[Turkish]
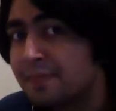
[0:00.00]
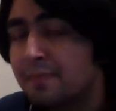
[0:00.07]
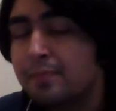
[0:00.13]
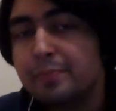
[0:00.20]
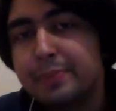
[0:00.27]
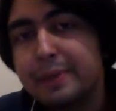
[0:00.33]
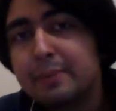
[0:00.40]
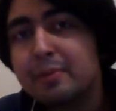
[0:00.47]

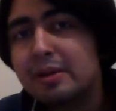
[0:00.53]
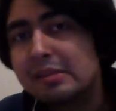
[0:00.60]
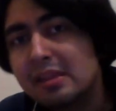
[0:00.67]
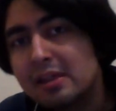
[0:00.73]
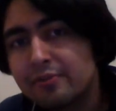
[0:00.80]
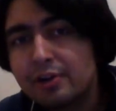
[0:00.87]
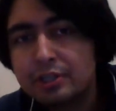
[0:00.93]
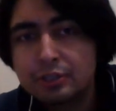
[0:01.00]

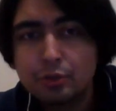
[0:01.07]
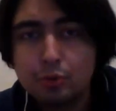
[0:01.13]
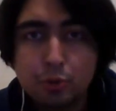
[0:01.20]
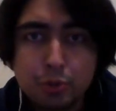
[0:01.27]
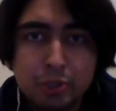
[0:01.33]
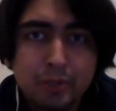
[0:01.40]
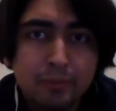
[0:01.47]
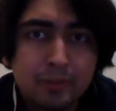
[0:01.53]
Bilmeyenler varsa
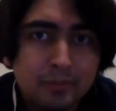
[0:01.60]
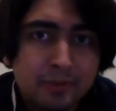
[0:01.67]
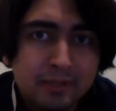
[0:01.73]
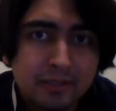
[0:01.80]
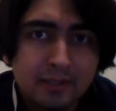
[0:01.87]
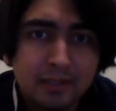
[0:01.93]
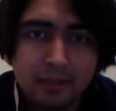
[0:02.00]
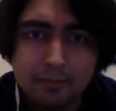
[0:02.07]
üçü de
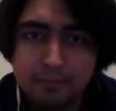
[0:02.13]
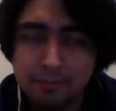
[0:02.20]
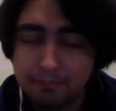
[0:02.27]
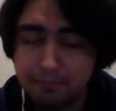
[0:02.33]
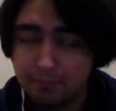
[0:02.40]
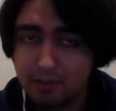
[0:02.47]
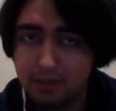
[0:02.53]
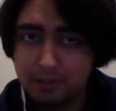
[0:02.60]
birbirine
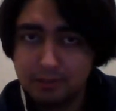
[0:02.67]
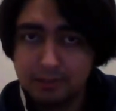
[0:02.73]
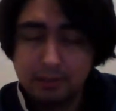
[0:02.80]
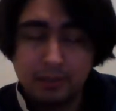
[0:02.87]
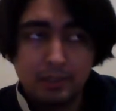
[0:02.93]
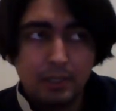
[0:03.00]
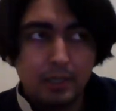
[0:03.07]
bağlı.